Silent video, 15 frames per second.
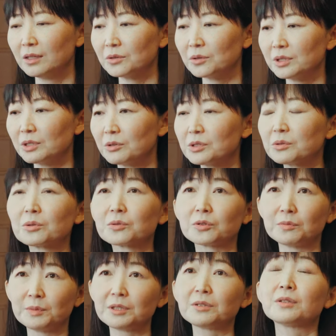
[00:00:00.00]
そういったお仕事
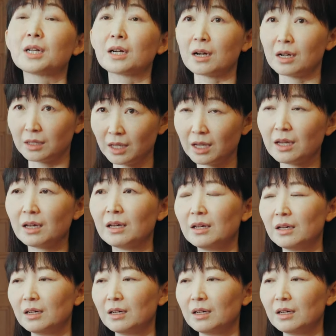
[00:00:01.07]
を見る中で